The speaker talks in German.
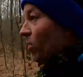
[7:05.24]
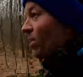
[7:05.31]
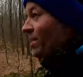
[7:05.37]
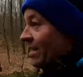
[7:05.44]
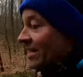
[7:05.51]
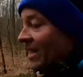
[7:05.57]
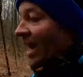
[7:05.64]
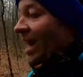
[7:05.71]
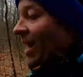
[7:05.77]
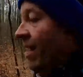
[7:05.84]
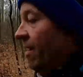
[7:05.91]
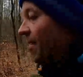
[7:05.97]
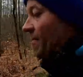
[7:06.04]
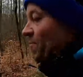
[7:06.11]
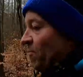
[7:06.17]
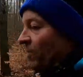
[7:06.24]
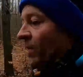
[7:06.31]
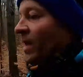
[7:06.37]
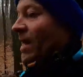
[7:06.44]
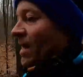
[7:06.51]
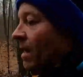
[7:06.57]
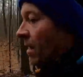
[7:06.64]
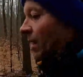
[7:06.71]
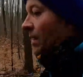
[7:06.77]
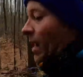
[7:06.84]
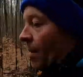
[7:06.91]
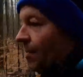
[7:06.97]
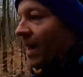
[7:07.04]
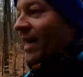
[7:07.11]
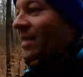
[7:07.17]
Puls
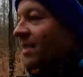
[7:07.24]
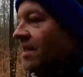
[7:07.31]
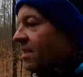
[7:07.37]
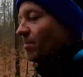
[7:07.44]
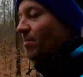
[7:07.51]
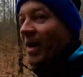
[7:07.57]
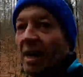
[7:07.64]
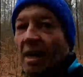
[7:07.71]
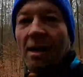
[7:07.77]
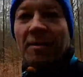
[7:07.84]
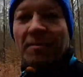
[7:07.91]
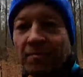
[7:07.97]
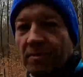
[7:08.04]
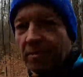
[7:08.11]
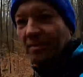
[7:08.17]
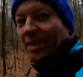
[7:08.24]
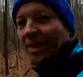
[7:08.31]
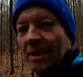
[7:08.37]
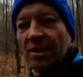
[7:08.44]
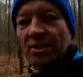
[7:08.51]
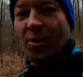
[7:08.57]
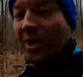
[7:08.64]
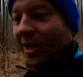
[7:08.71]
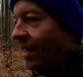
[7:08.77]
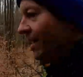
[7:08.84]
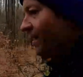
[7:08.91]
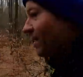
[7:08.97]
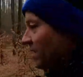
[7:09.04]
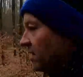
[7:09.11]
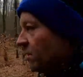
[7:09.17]
kam ja letztens mal so eine
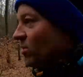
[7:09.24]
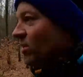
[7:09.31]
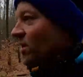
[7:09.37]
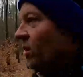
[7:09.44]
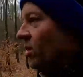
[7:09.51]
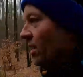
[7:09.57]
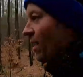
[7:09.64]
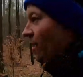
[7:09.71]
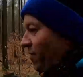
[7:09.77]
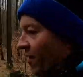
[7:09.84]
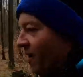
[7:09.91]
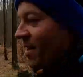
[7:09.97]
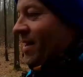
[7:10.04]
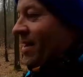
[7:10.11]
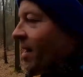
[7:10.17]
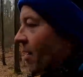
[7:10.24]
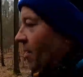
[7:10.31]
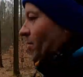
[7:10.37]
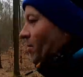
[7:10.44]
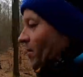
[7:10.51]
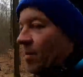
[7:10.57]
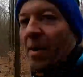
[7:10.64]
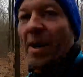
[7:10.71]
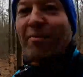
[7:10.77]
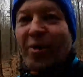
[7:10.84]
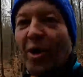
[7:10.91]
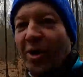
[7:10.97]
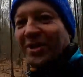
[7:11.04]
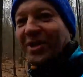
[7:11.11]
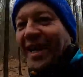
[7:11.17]
kleine Diskussion auf mit
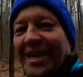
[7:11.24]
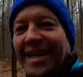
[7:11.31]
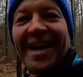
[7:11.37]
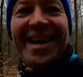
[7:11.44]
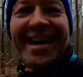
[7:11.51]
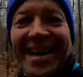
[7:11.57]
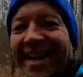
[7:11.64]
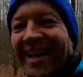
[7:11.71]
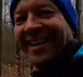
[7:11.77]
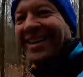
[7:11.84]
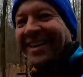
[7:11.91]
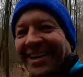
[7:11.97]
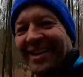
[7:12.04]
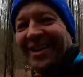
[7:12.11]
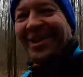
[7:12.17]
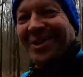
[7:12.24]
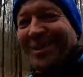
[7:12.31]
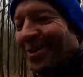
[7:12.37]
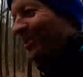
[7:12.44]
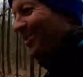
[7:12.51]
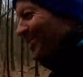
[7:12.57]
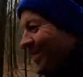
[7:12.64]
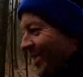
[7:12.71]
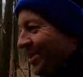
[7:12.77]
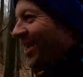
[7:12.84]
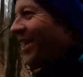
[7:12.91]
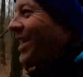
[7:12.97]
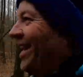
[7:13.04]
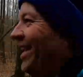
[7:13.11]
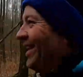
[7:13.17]
meinem Freund René. Grüß
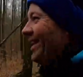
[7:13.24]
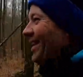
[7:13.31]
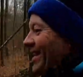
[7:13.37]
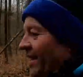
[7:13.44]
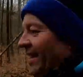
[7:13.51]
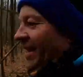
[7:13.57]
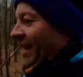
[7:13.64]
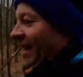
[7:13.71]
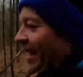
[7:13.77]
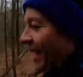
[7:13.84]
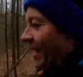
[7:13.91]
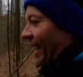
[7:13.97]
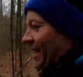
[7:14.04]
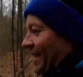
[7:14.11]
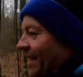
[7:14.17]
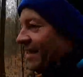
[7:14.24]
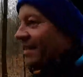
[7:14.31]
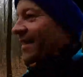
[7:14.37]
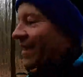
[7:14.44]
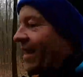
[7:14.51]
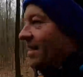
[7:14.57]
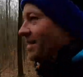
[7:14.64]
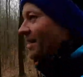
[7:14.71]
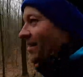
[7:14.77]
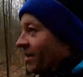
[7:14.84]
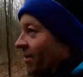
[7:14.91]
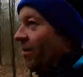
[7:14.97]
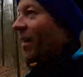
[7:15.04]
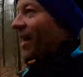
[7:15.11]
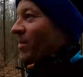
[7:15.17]
dich. Ja, der ist da ganz
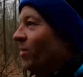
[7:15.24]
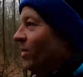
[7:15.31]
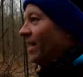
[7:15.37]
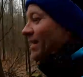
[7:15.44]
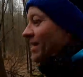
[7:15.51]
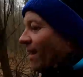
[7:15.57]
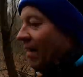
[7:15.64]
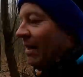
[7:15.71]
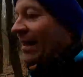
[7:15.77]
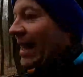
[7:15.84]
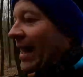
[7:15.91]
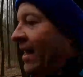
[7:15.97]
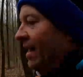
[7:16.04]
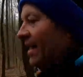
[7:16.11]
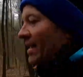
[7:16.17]
anderer Meinung. Der sagt,